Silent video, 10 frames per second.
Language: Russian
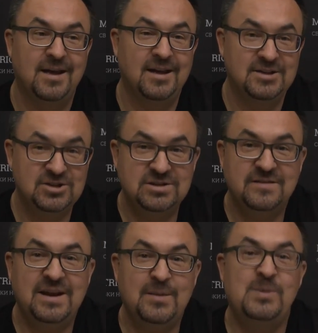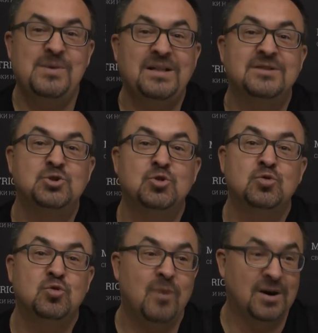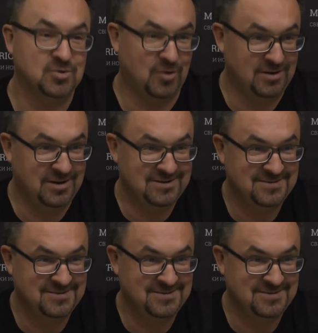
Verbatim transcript: Честно говоря, я прям хотел черную рубашку одеть.